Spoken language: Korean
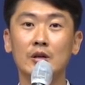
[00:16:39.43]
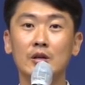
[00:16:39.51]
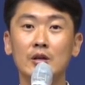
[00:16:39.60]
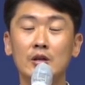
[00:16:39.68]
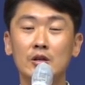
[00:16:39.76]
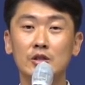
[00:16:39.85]

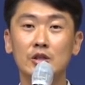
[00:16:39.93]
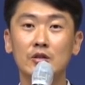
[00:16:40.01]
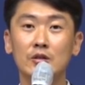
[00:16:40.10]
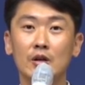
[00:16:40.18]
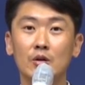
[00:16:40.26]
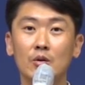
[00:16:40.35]

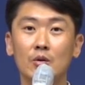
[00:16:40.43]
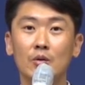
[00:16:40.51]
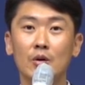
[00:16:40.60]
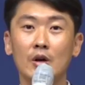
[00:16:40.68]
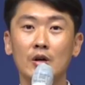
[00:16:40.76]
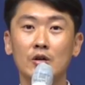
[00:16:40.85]
이끄시는
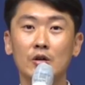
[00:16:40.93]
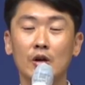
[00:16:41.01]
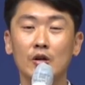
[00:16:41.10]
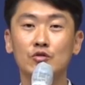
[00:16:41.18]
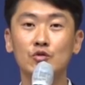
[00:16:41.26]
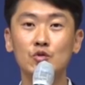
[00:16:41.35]
대로
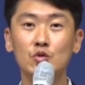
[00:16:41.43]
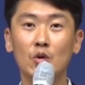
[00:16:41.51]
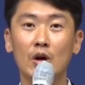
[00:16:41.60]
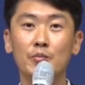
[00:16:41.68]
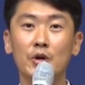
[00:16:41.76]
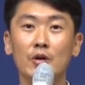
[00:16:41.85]
그렇게
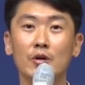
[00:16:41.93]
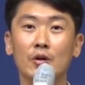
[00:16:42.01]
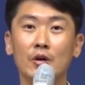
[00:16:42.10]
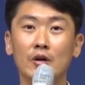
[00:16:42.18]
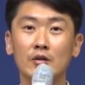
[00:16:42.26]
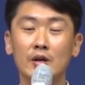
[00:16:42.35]
순종하며
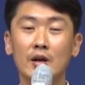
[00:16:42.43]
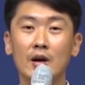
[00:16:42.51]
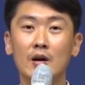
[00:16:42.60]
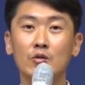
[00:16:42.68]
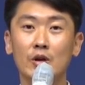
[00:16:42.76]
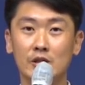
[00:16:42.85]

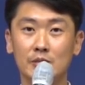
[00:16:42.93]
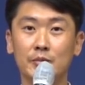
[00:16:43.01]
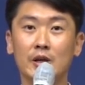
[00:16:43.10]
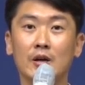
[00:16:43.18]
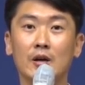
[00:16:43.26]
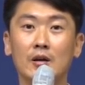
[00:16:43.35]
살아가고
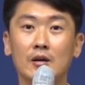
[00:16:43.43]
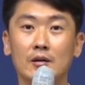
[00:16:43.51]
계십니까?